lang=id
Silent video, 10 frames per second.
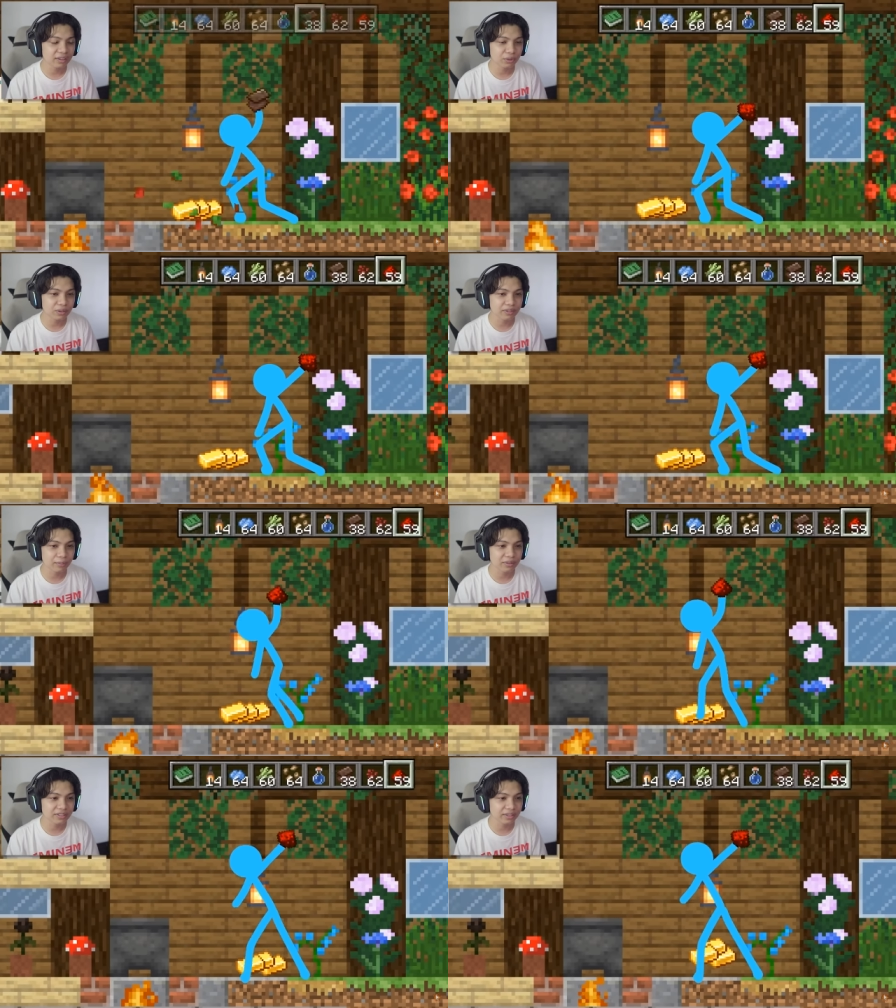ketukar
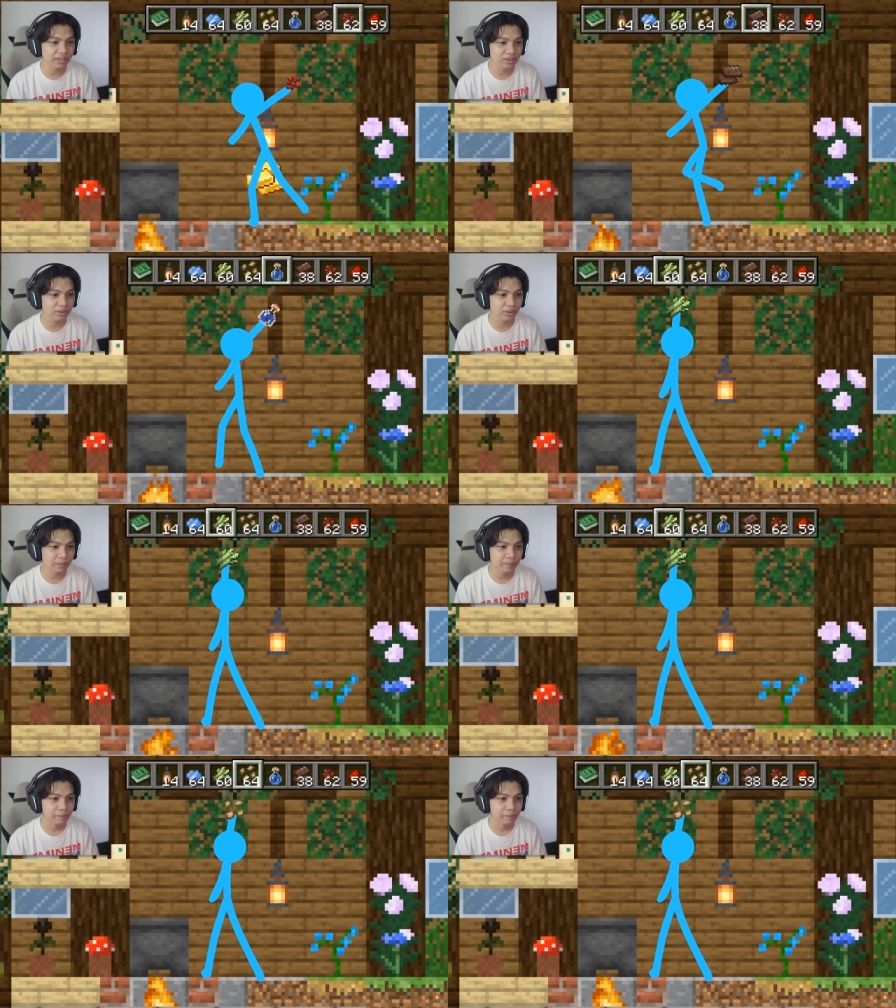sama string cuy.